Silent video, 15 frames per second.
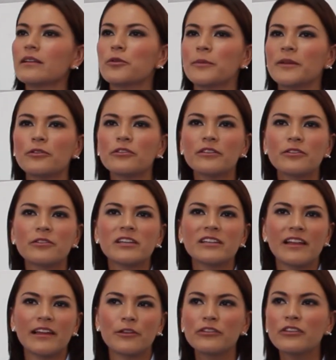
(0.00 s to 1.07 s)
del Movimiento
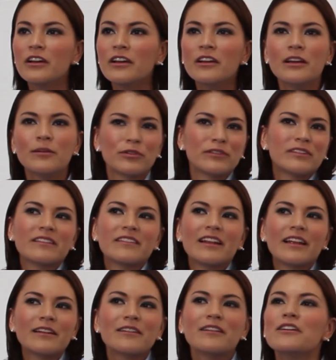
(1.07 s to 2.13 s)
132
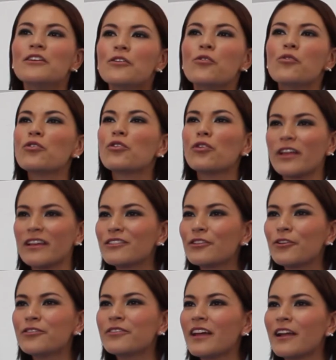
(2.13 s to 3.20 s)
Tendrán un
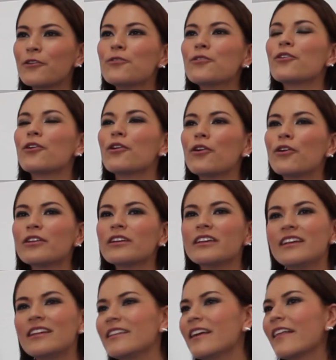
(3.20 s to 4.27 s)
corazón de algún color
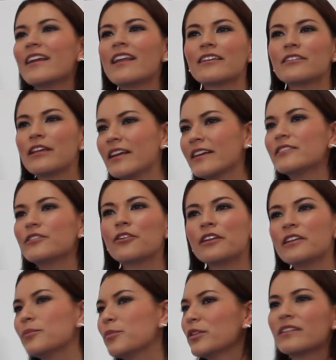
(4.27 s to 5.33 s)
y el día de las
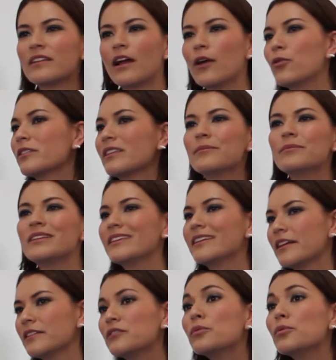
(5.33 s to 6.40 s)
elecciones pues en la urna
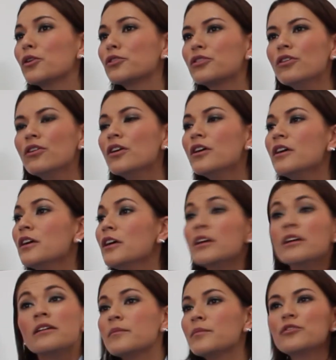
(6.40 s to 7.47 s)
emitirán su voto.
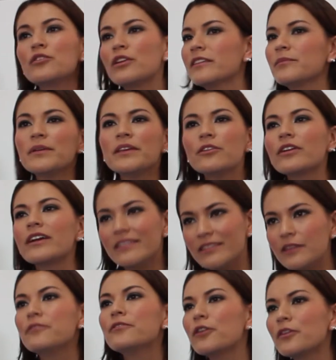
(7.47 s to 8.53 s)
Pues yo les pido que se
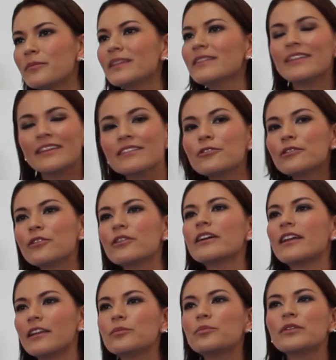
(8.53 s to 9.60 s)
informen, eso es lo que
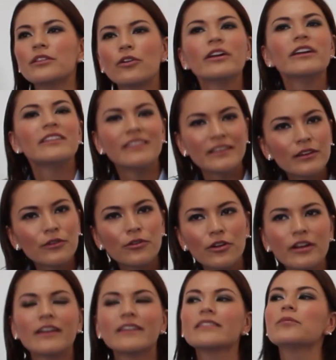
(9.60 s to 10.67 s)
les pido y te aseguro
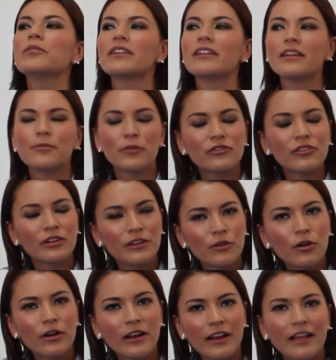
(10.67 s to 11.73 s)
que de esa manera hemos
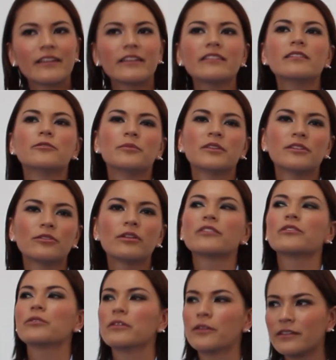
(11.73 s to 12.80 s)
tenido gran recibimiento en las
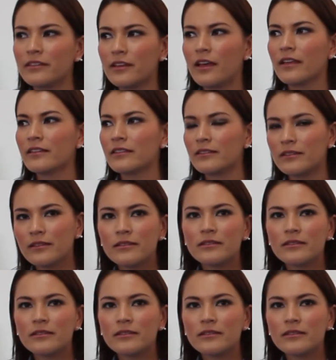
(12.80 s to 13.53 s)
universidades.